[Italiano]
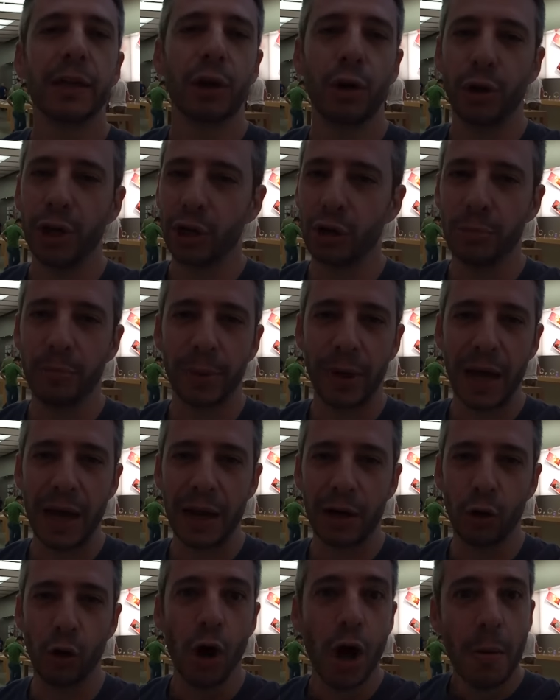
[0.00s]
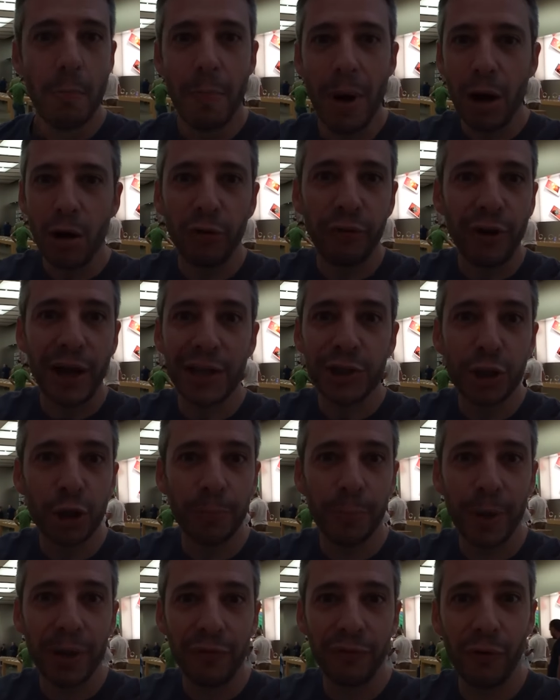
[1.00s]
Corri a comprarlo. Ma lo faccio
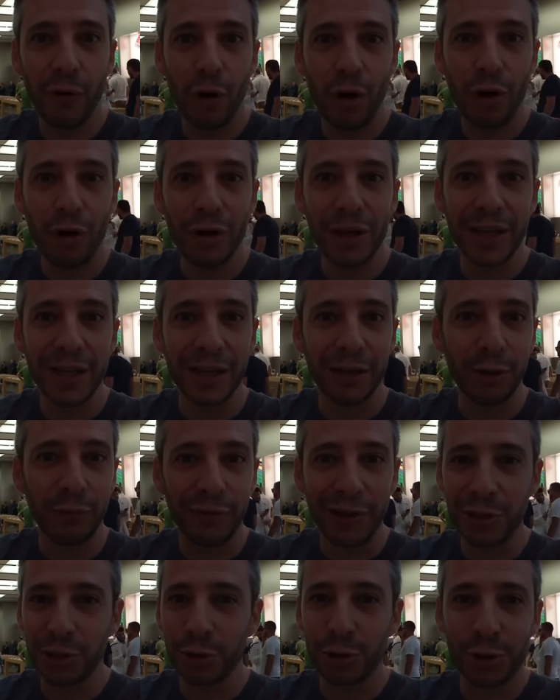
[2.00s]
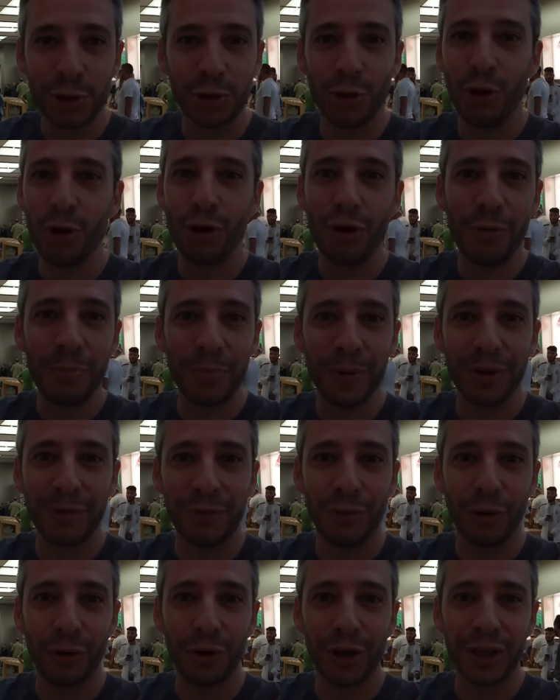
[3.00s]
per voi, lo faccio solo per
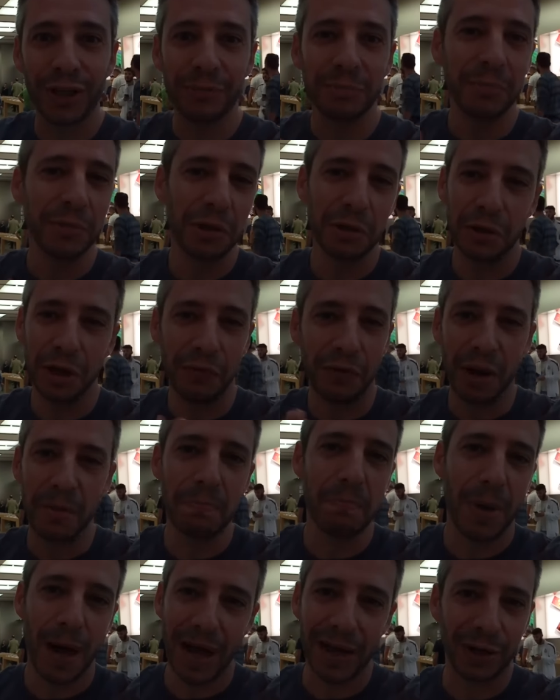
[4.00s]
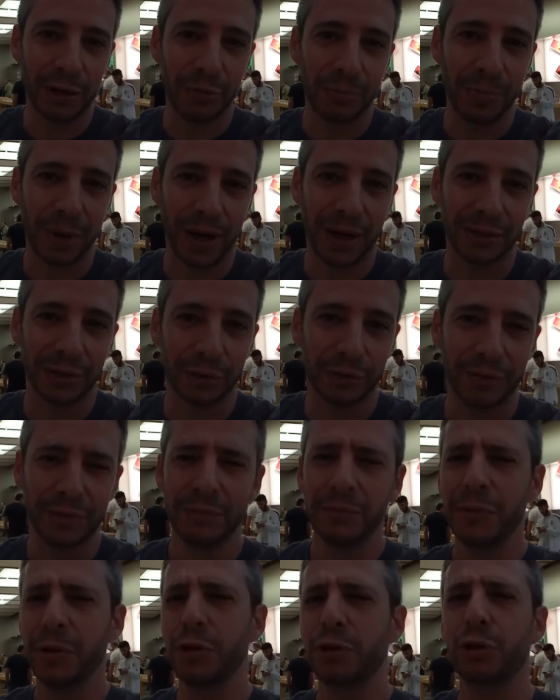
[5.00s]
voi. Io non l'avrei mai comprato.
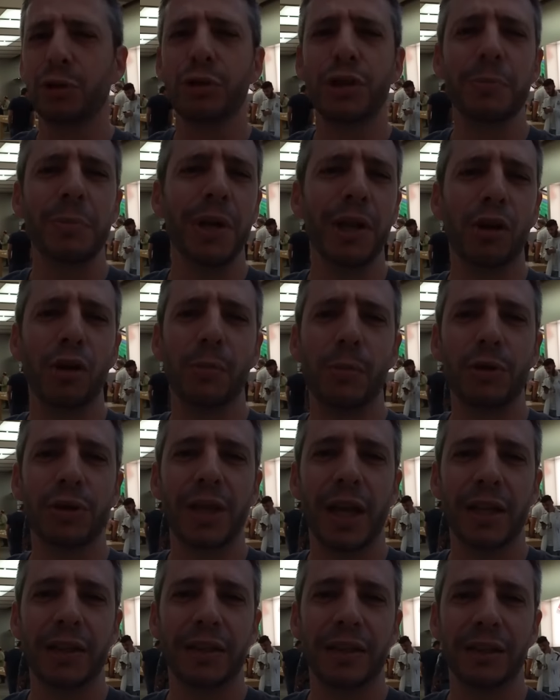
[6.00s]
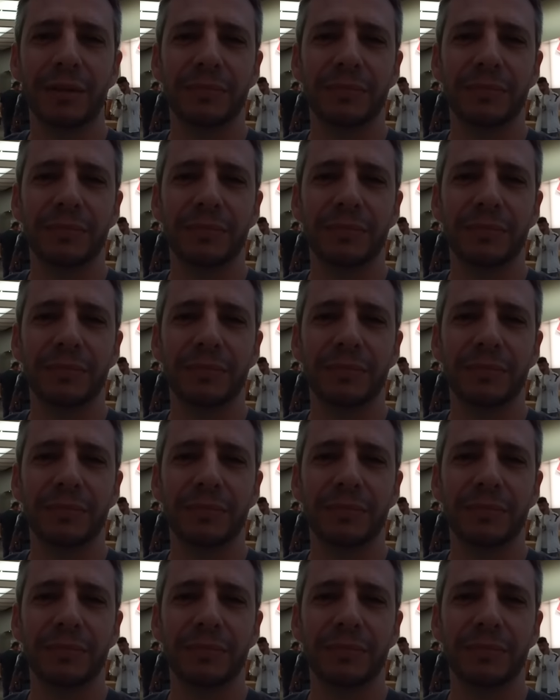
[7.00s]
Io sto così bene col mio 7.